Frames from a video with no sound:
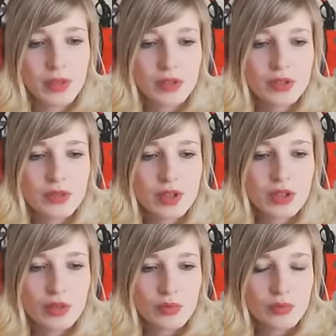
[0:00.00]
Tu m'étonnes que
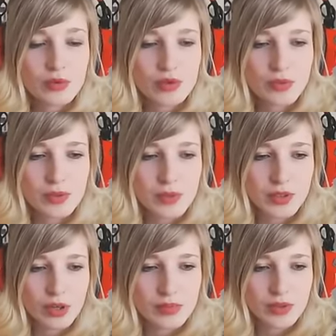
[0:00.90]
mon bouchou puisse pas
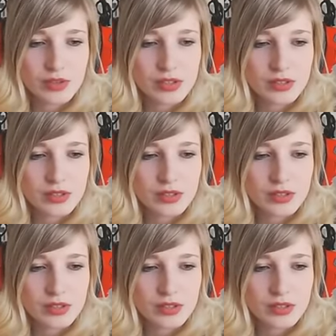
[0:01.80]
dormir aussi.